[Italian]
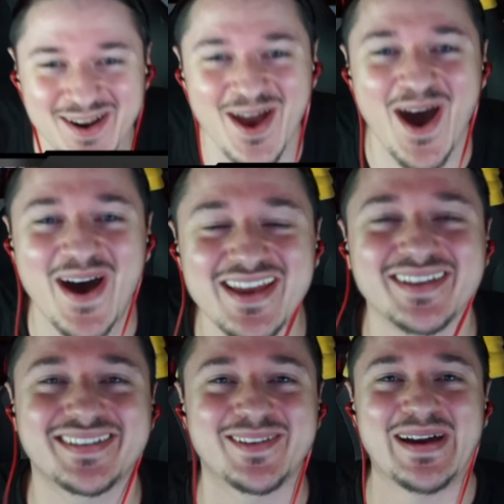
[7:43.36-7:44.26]
Bro,
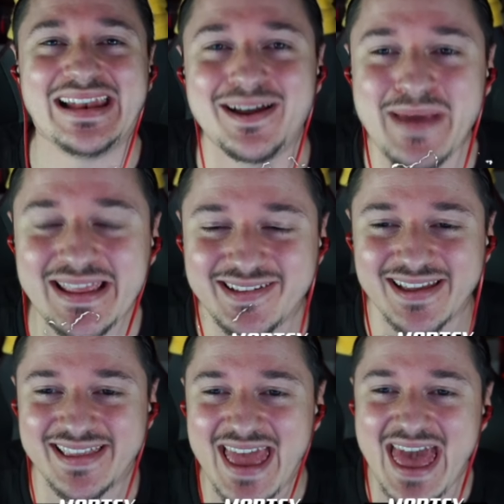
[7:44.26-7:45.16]
io sto alla
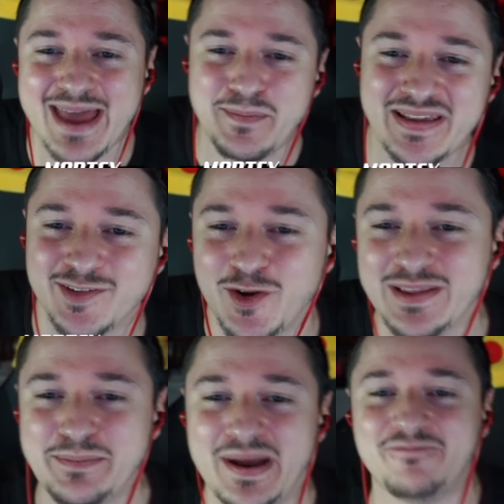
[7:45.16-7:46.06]
Mezia Terme, sono
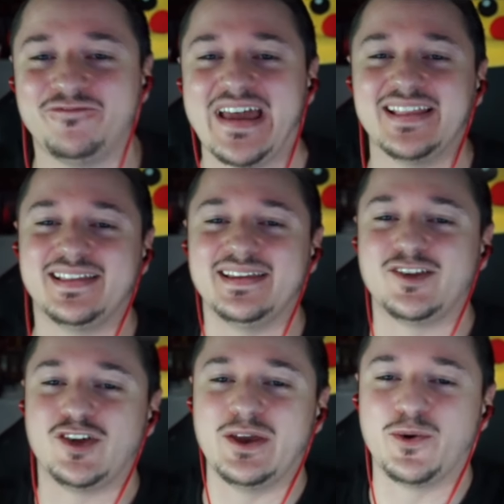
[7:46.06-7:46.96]
tipo a
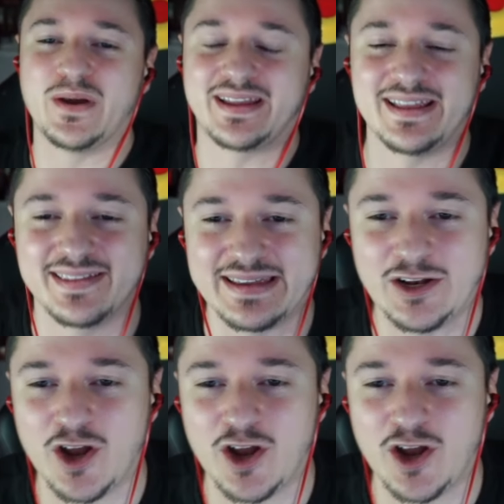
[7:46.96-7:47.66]
25-30